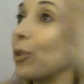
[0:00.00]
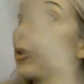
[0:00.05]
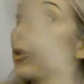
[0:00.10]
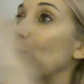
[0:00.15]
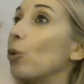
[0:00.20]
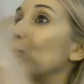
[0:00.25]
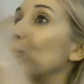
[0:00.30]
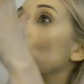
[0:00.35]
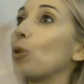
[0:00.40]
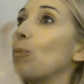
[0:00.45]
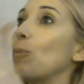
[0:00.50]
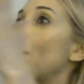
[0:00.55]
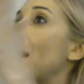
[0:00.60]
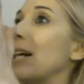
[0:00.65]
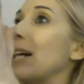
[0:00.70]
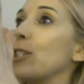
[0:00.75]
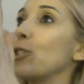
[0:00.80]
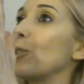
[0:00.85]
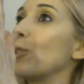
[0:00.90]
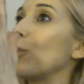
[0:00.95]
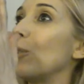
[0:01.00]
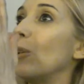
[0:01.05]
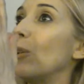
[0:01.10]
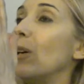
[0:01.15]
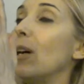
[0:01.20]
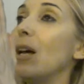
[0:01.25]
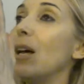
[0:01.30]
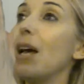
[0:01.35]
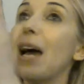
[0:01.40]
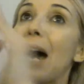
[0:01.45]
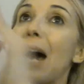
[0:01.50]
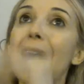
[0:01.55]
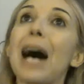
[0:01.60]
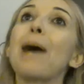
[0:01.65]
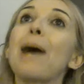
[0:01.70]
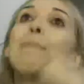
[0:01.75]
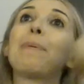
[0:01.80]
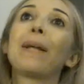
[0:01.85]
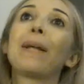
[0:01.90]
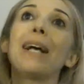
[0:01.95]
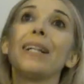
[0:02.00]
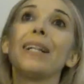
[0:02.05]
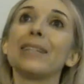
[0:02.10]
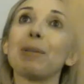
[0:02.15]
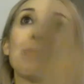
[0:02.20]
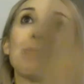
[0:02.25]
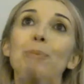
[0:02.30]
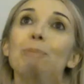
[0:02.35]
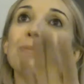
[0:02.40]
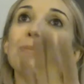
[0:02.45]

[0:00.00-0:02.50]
incontro magico apre altre